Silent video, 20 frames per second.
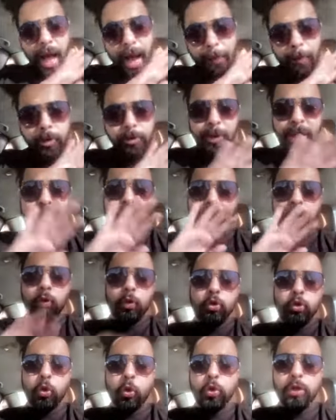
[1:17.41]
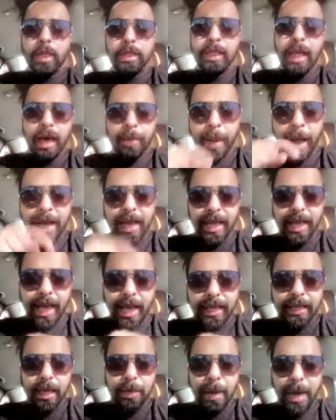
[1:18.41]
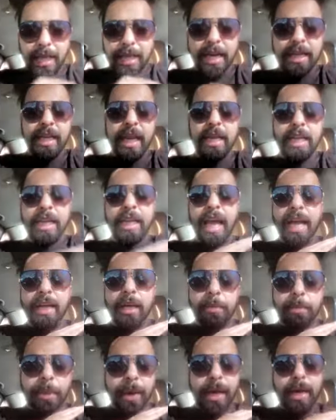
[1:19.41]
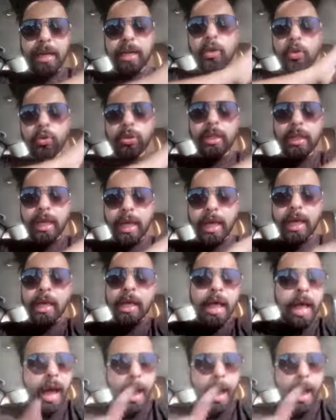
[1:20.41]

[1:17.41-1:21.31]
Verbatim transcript: हम उस मैदान को छोड़ देते हैं हमारे घर के बाहर गटर की लाइने भर रही होती है